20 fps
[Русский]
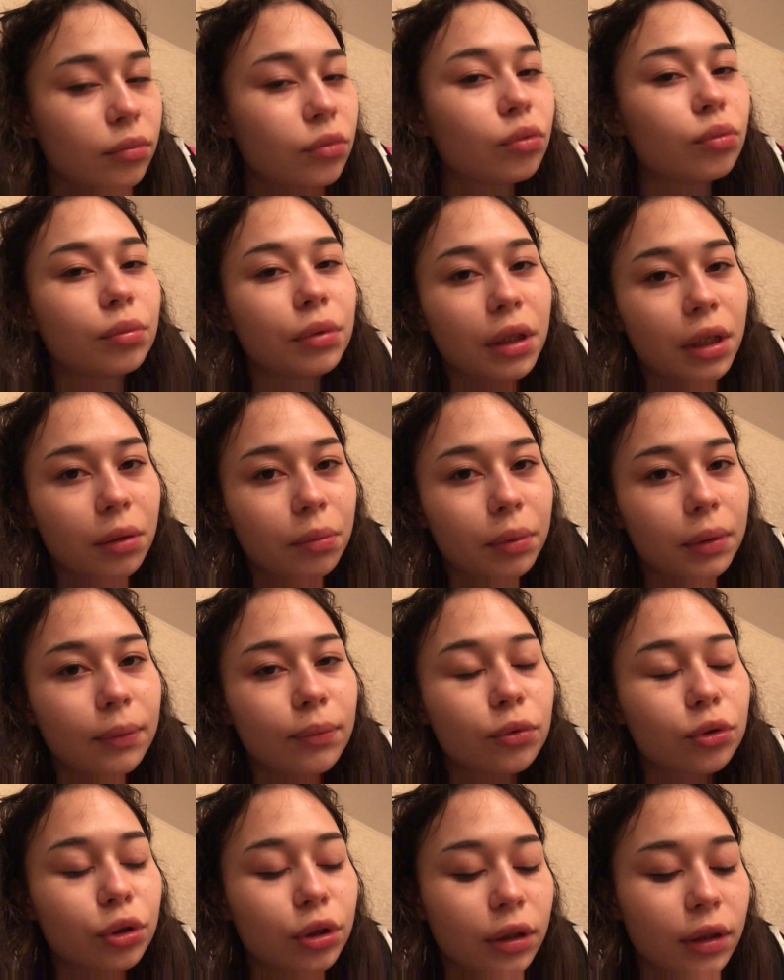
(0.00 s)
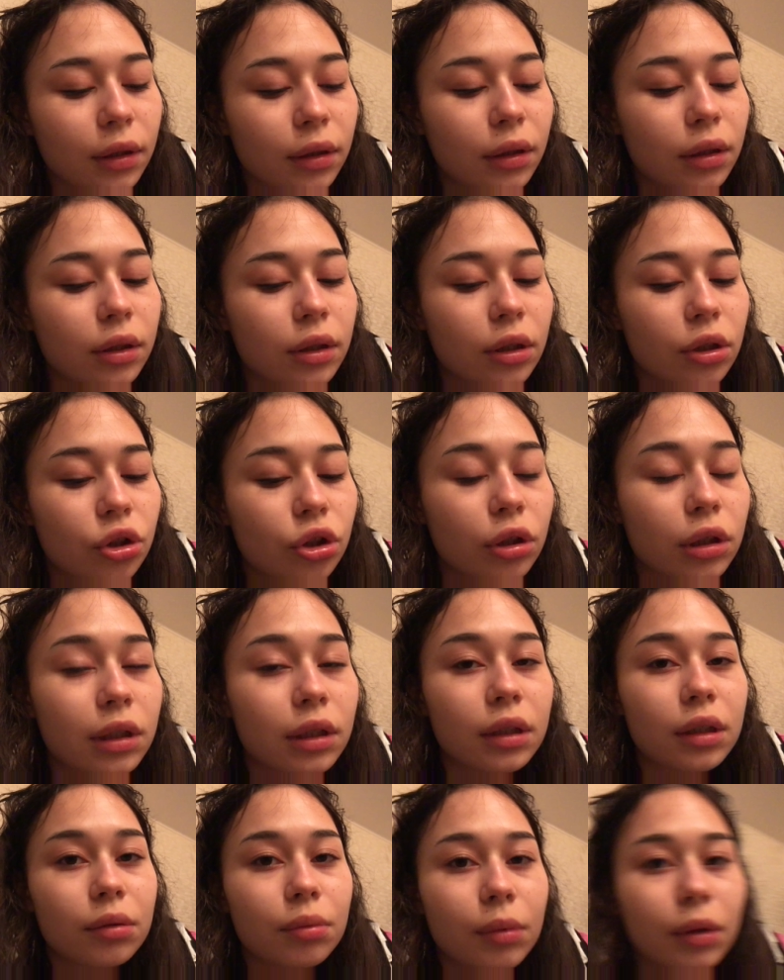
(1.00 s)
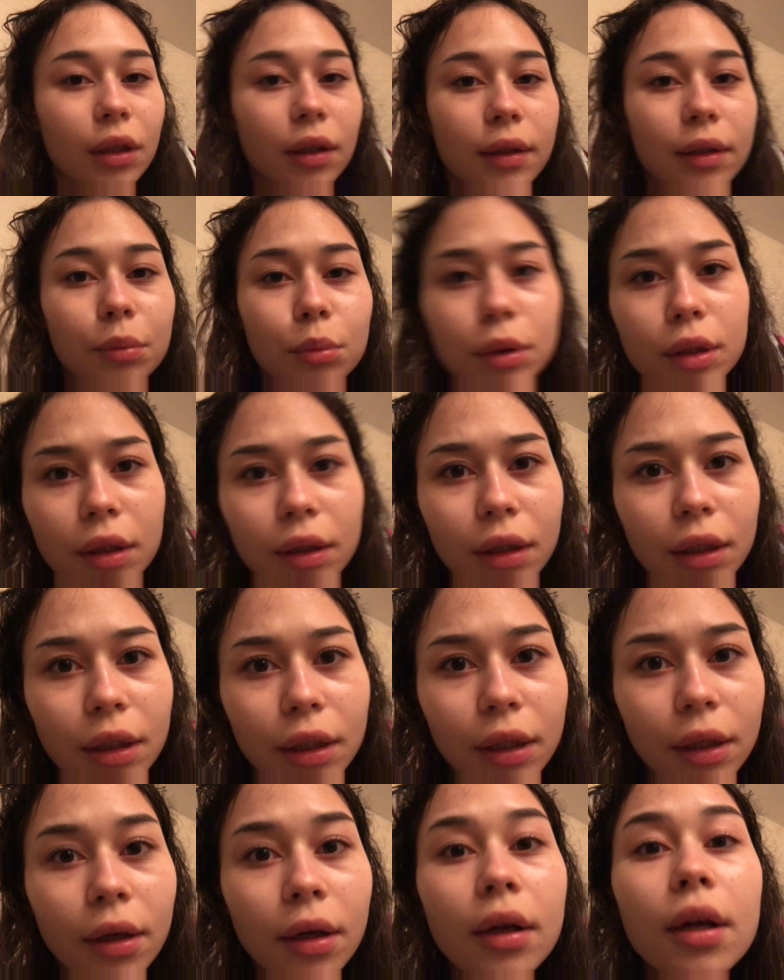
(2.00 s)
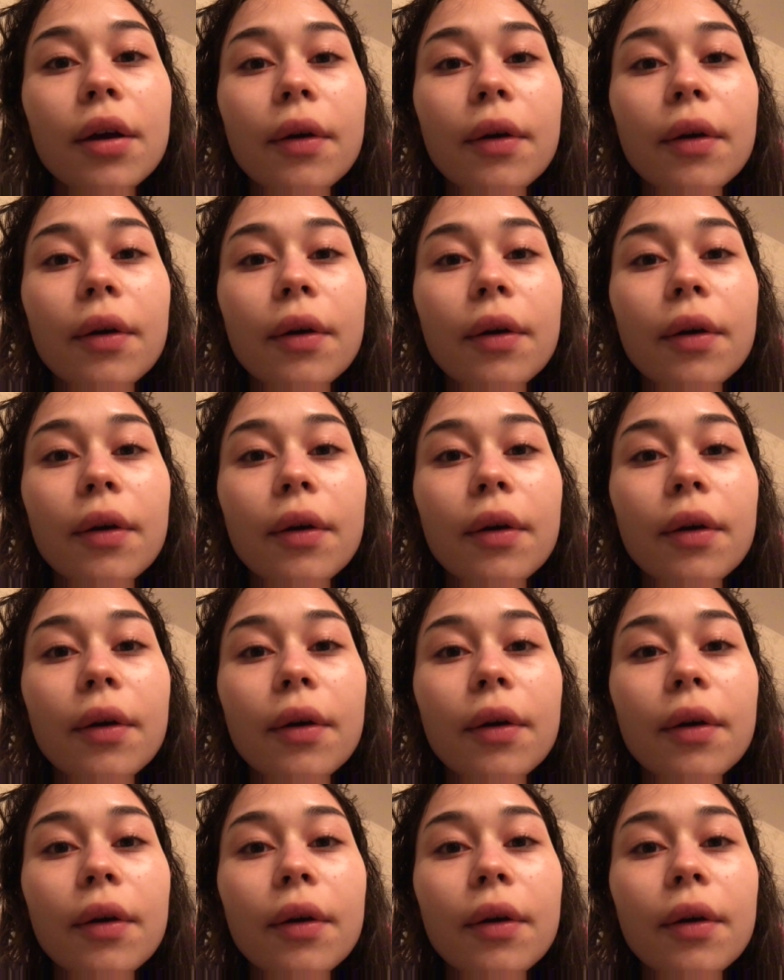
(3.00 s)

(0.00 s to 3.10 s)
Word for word: ну, мне, потому что я достаточно сентиментальный, эмоциональный,